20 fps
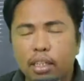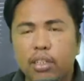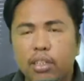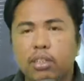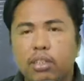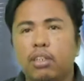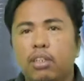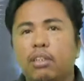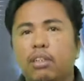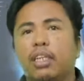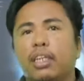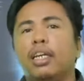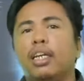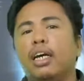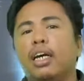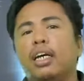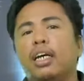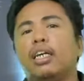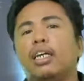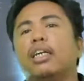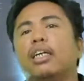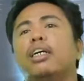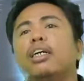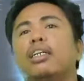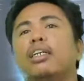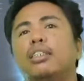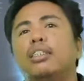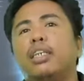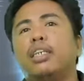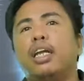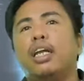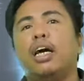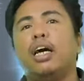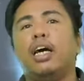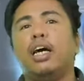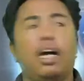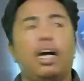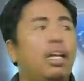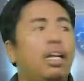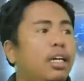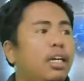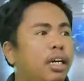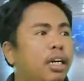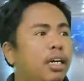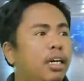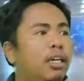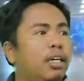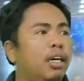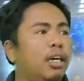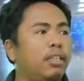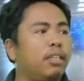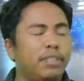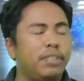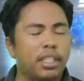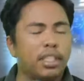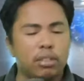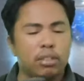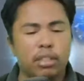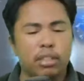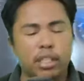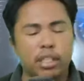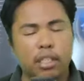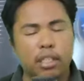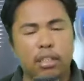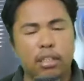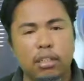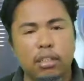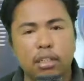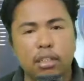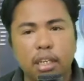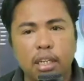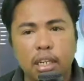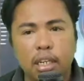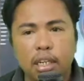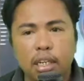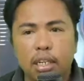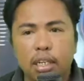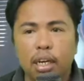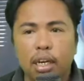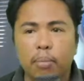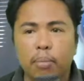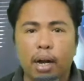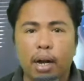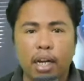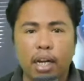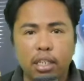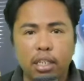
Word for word: No? Kaya sa lah- uh, advertise ko na rin ano, abangan